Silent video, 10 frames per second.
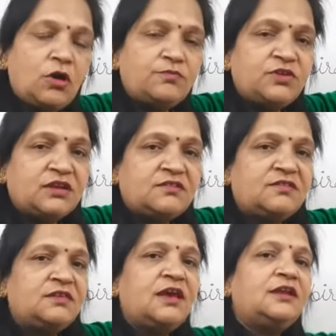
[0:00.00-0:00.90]

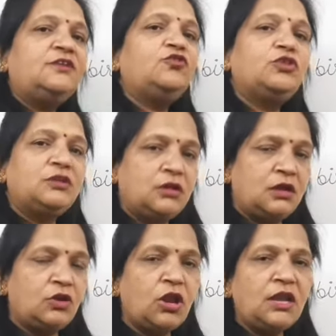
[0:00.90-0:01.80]
ऑब्जेक्ट्स यानी जो
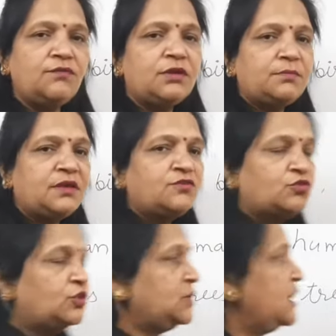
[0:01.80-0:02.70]
नॉन लिविंग बींग्स
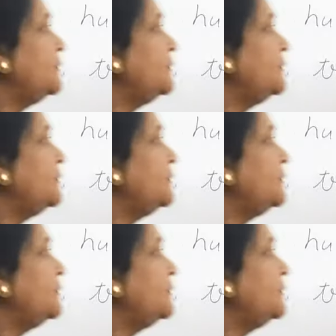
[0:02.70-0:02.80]
होती है